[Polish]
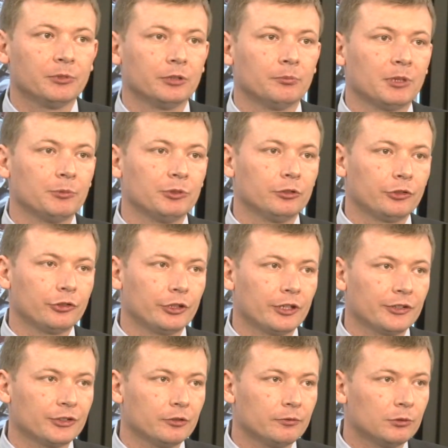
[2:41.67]
Mamy do
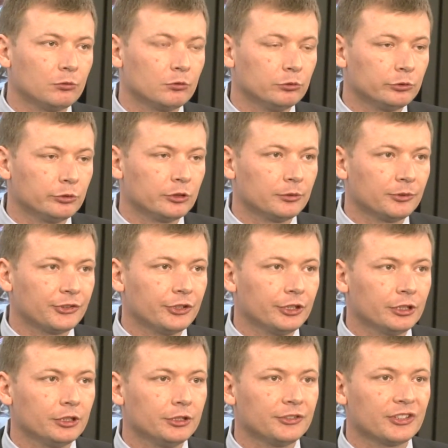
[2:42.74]
czynienia z nową kulturą
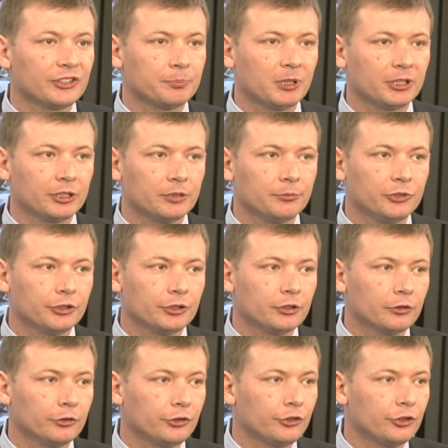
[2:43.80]
singli, ze spadkiem
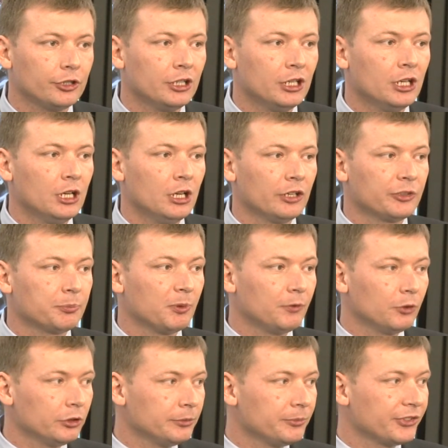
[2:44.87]
dzietności, z
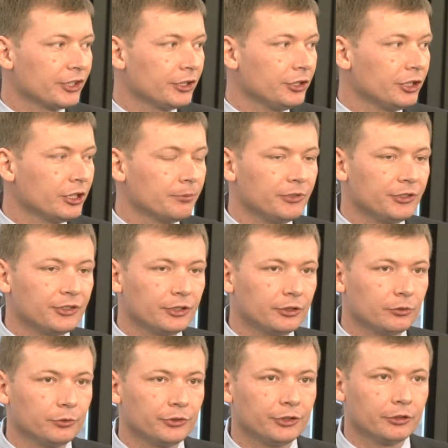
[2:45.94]
powolnym zanikiem
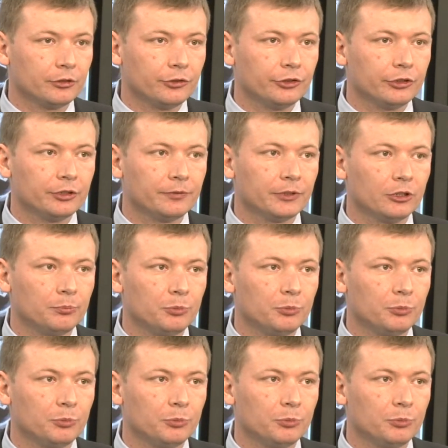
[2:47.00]
instytucji rodziny